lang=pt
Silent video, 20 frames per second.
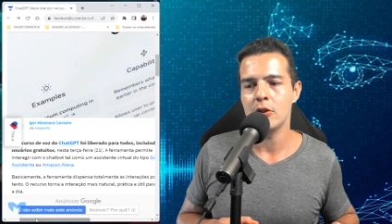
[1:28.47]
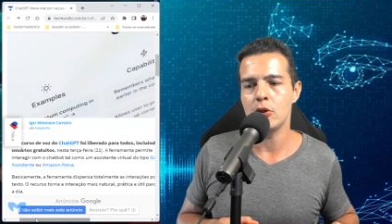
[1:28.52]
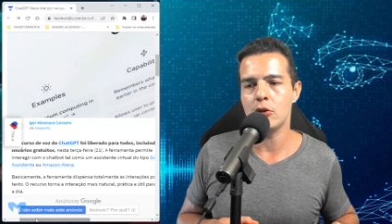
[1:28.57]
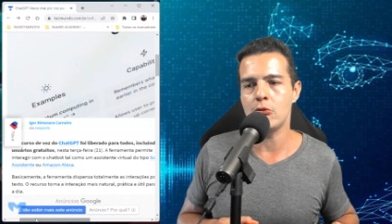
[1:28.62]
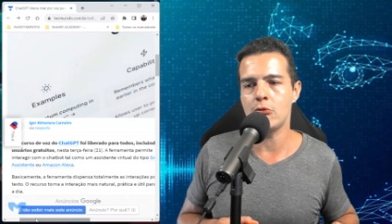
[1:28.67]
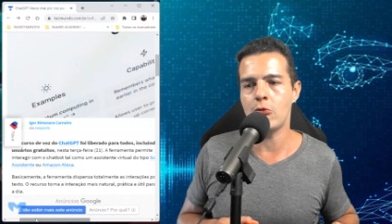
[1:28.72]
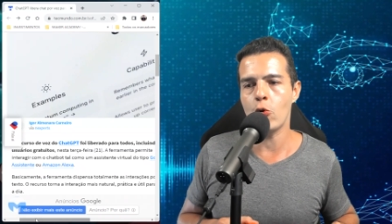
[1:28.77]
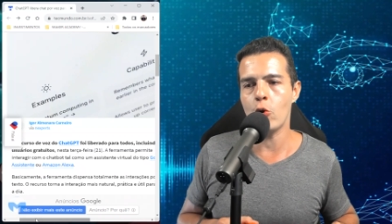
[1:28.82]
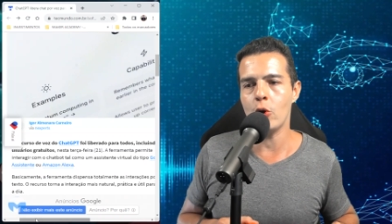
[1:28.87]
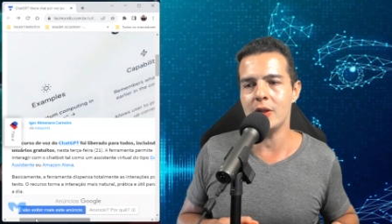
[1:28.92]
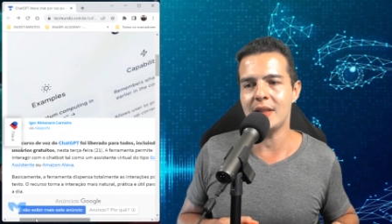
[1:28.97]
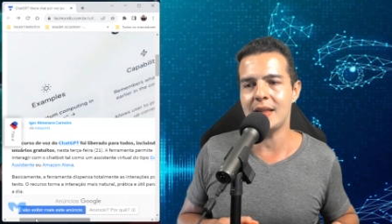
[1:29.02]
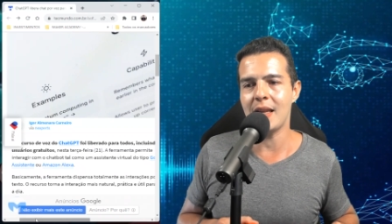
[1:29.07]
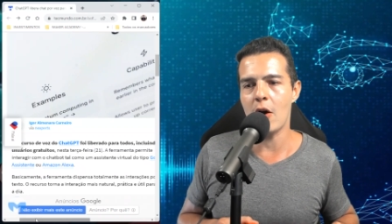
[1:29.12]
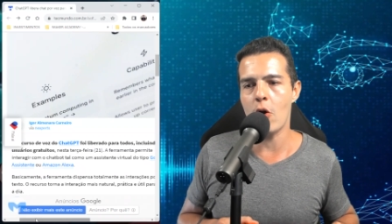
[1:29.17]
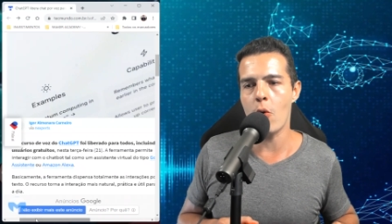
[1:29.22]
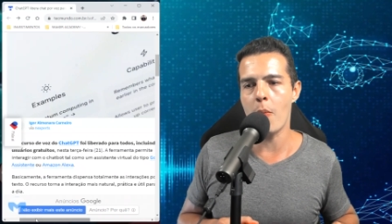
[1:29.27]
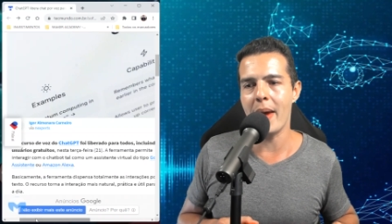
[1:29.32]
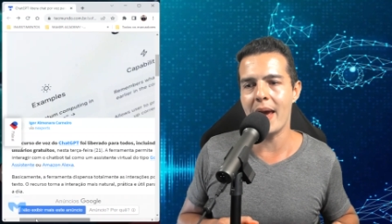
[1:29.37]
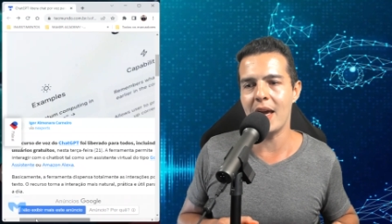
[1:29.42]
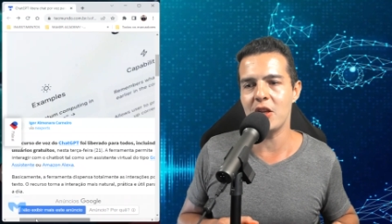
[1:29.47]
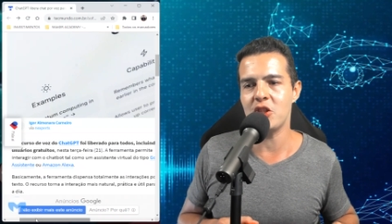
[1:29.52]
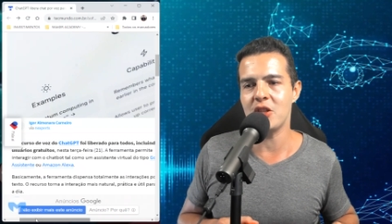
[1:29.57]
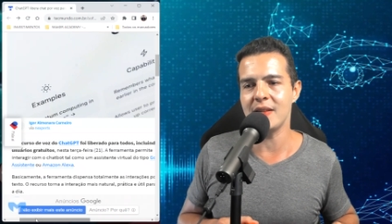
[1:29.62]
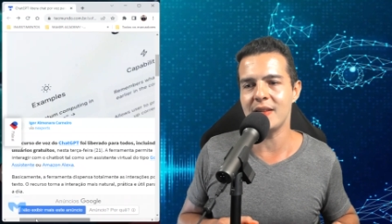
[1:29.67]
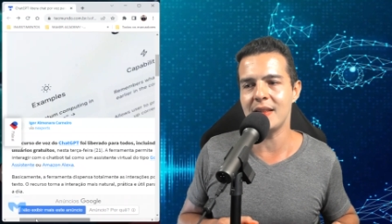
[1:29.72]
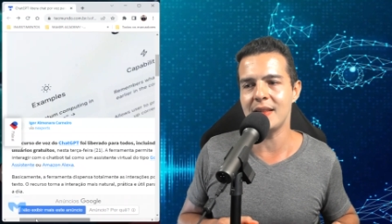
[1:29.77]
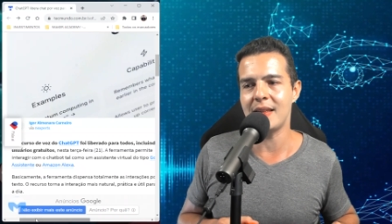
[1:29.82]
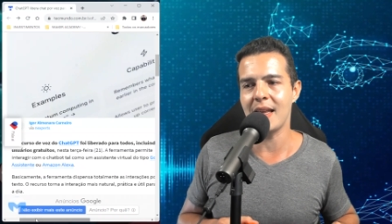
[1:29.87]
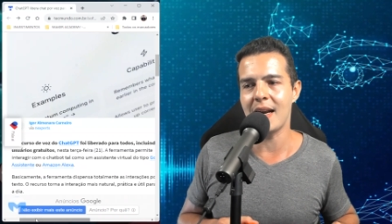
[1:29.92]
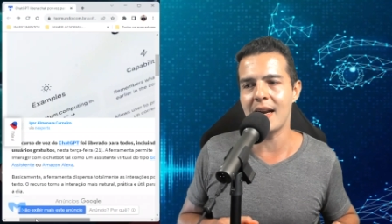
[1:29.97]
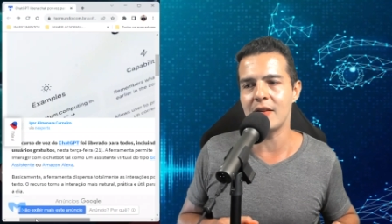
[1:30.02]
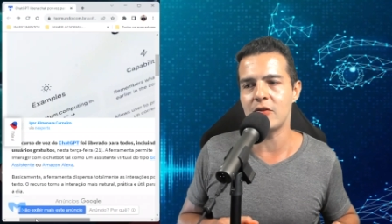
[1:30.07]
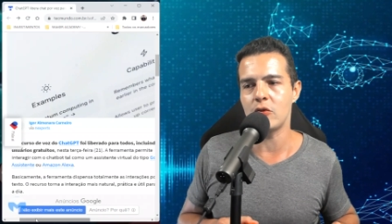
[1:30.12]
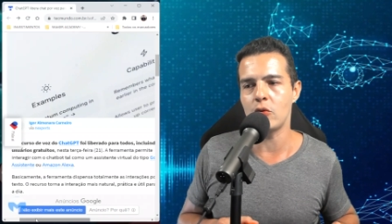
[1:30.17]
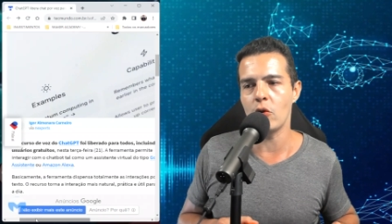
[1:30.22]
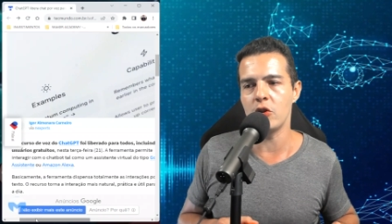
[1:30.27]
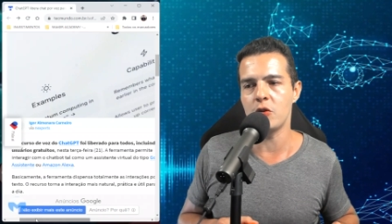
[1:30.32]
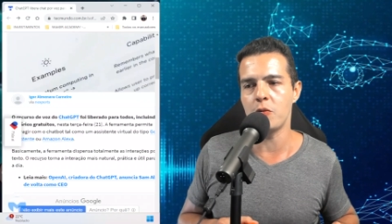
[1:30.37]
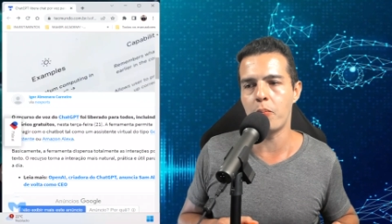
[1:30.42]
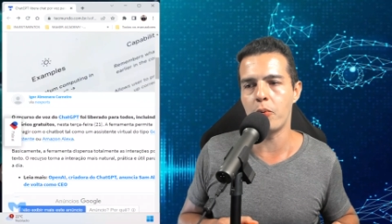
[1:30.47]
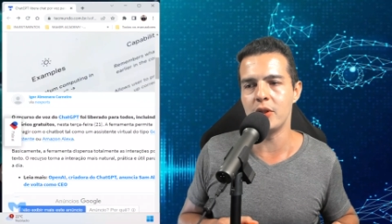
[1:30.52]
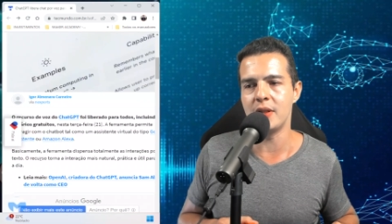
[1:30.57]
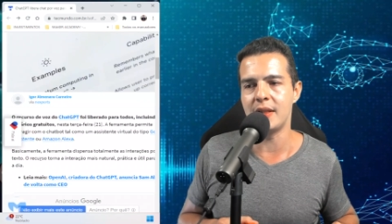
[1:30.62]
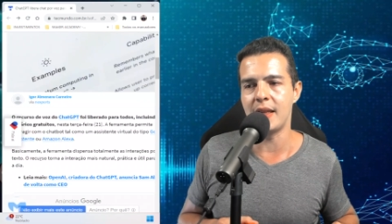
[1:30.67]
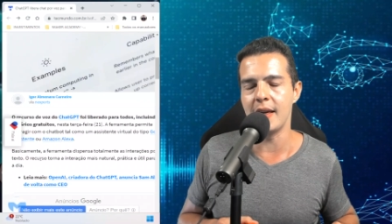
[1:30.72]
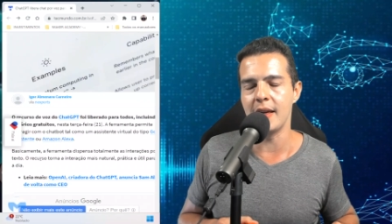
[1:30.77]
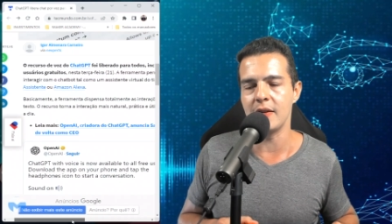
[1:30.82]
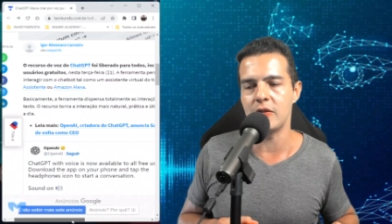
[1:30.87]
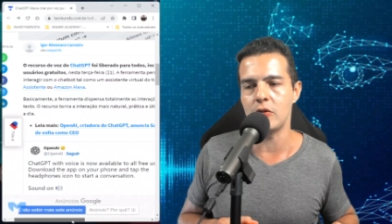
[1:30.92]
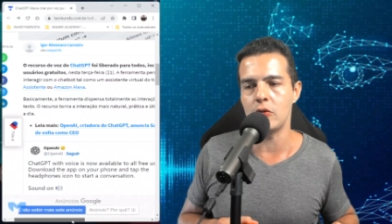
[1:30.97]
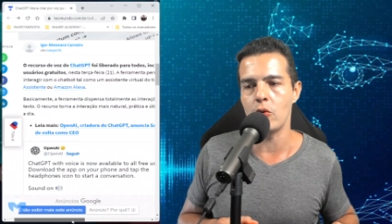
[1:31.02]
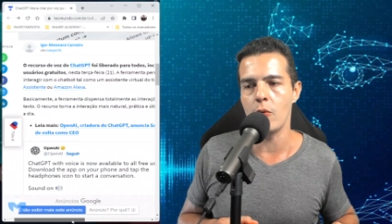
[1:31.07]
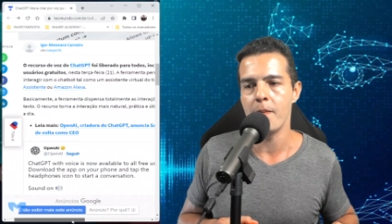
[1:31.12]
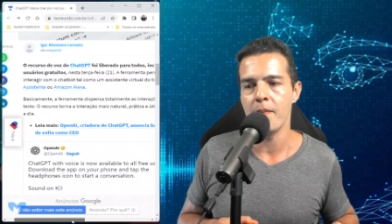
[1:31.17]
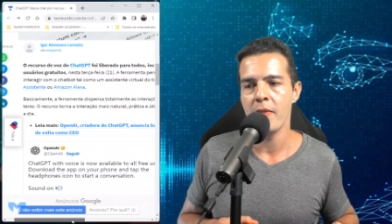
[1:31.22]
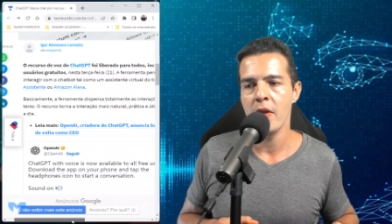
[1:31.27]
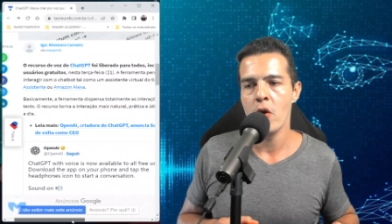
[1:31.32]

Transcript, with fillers: totalmente as interações por texto.